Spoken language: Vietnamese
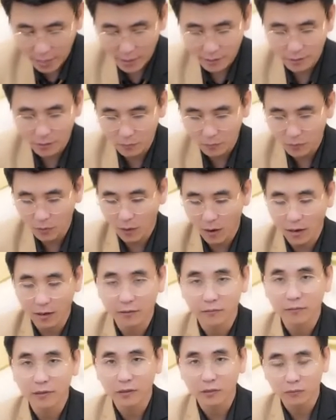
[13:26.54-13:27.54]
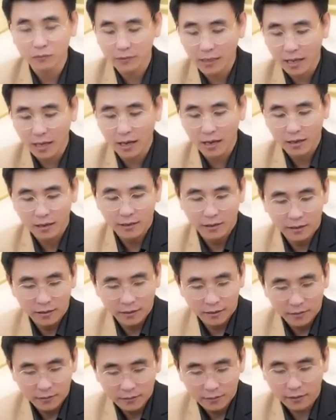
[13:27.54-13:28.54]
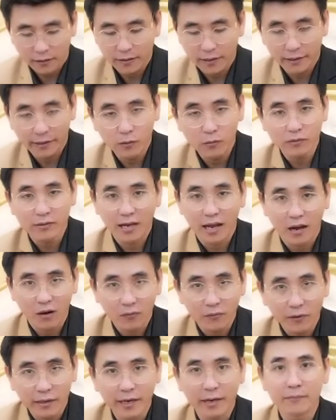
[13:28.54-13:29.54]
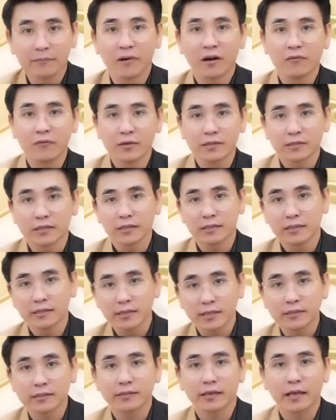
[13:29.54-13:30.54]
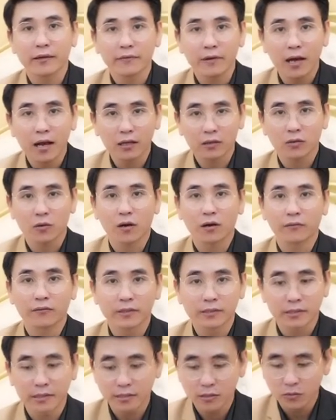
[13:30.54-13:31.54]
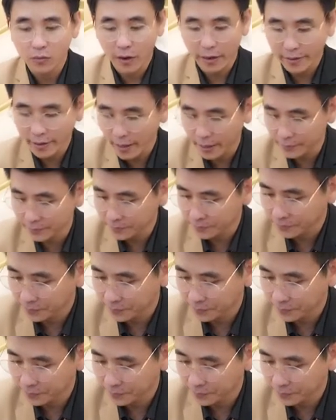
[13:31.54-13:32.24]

tác công đoạn mà chúng ta thực hiện uống trà cũng phải đảm bảo vệ sinh để sạch sẽ và an toàn vệ sinh sức khỏe nha.